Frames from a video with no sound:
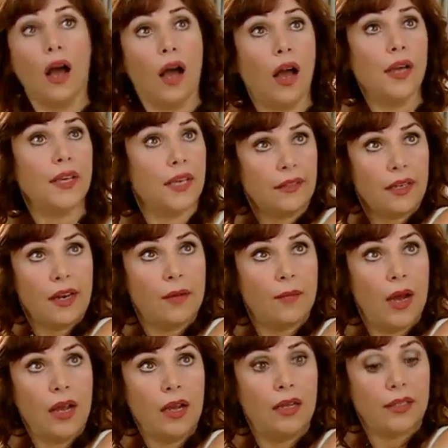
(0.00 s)
Aa yeter
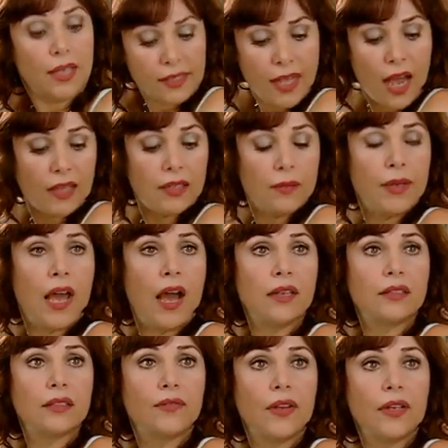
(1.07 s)
ama kes ağlamayı
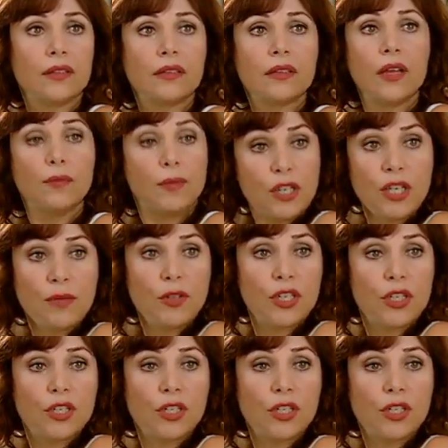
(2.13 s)
artık Ferit. Başım